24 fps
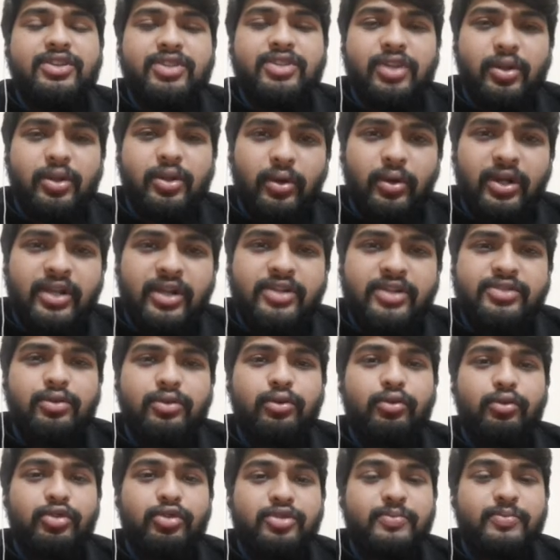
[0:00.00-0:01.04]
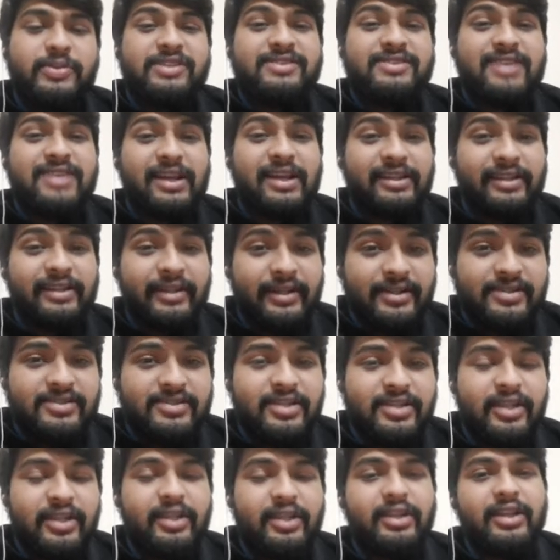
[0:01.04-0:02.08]
शेयर होल्डर्स को उस पर ज़्यादा रिटर्न
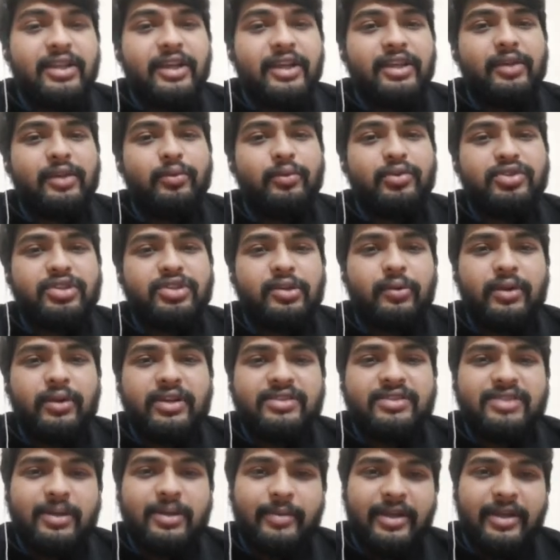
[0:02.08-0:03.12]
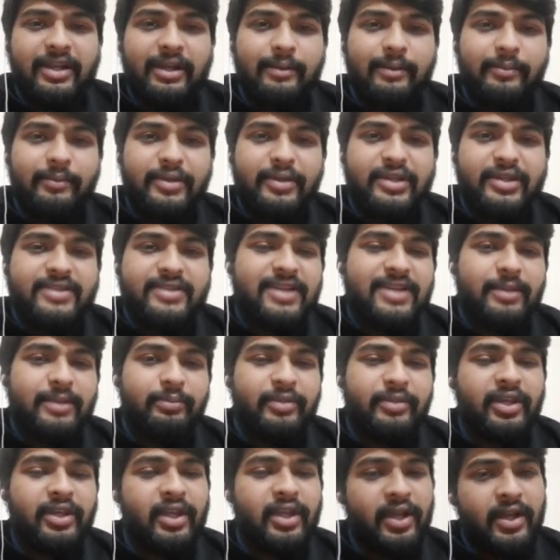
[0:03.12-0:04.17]
दे ताकि वो शेयर होल्डर्स हमारी कंपनी के साथ
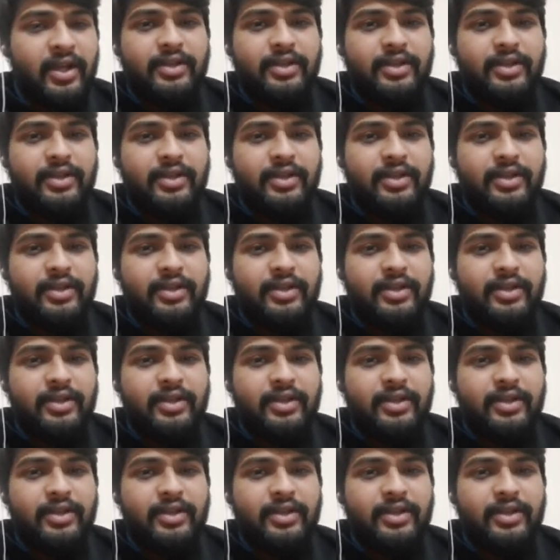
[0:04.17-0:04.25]
में